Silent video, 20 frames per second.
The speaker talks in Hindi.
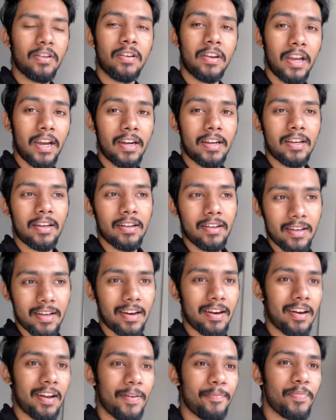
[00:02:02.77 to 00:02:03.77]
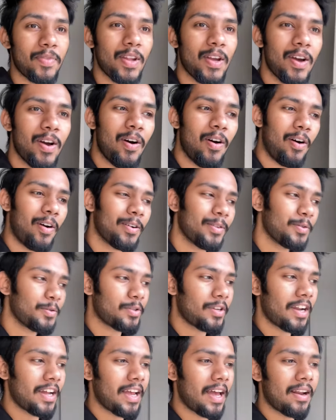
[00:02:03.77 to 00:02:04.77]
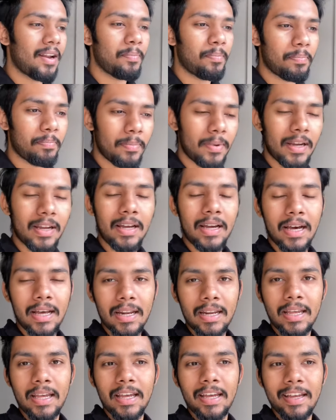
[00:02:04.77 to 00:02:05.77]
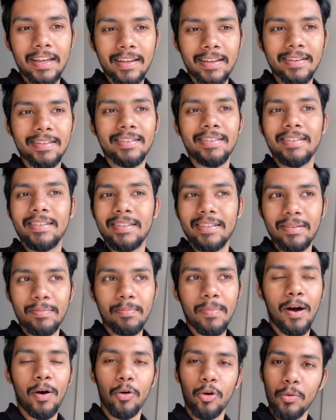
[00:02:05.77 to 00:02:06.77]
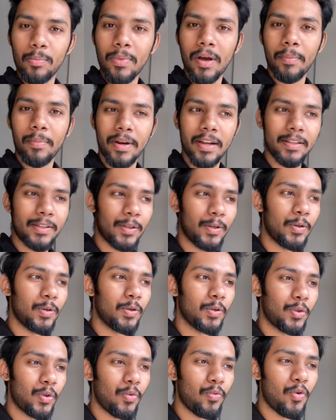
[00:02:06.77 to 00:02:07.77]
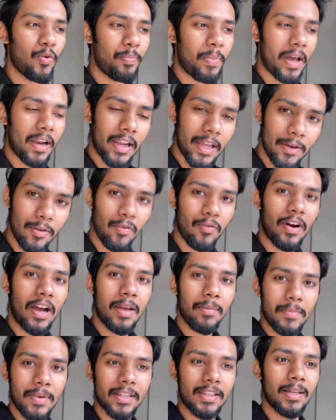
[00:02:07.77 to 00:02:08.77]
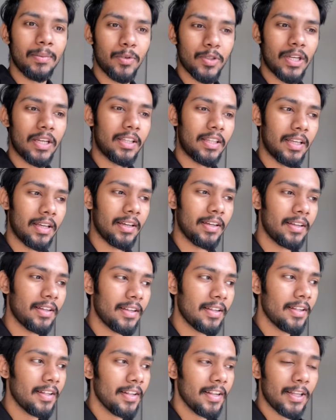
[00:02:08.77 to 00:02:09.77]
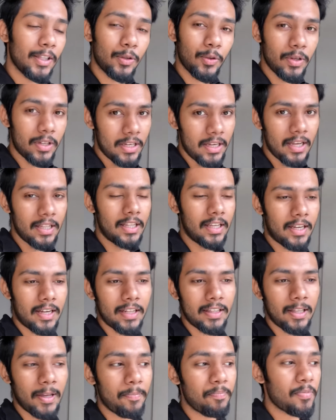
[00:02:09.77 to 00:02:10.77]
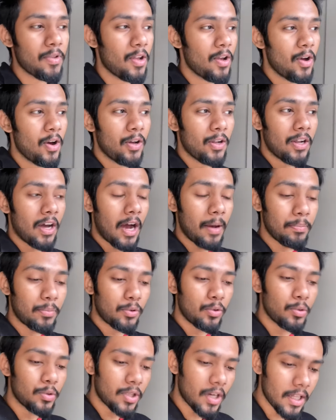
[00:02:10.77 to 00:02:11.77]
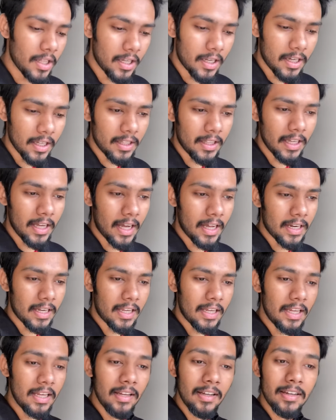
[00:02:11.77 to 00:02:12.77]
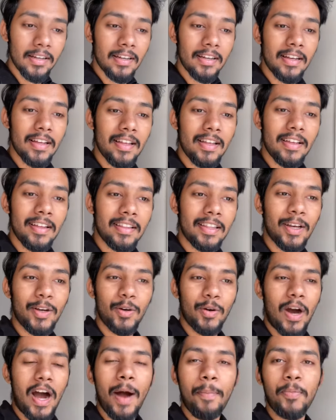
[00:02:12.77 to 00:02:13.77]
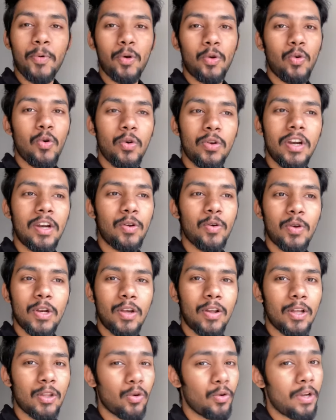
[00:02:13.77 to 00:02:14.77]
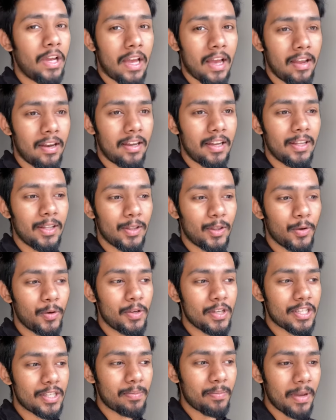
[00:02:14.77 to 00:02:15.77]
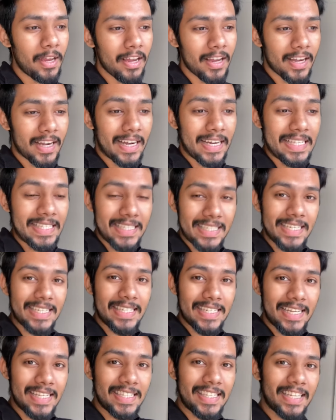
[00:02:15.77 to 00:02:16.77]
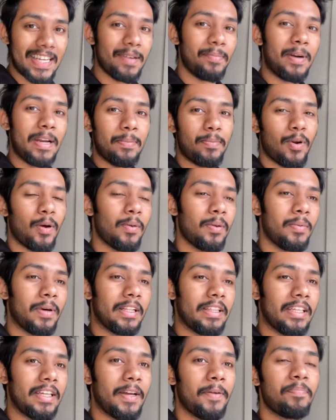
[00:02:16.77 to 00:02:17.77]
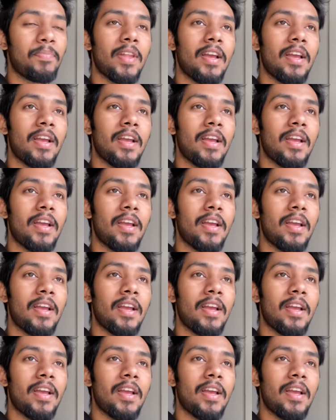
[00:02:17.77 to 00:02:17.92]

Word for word: क्रिएट करना और दूसरा यार अपने घर के माहौल में आप रहते हो तो वो पहले ही वो वाइब ख़त्म हो जाती है तो ये दिक्कत है अब दूसरा दिक्कत है यार कि देखो आपको रोकने टोकने वाला तो कोई है नहीं तो इसमें कंसिस्टेंसी की बड़ी प्रॉब्लम आती है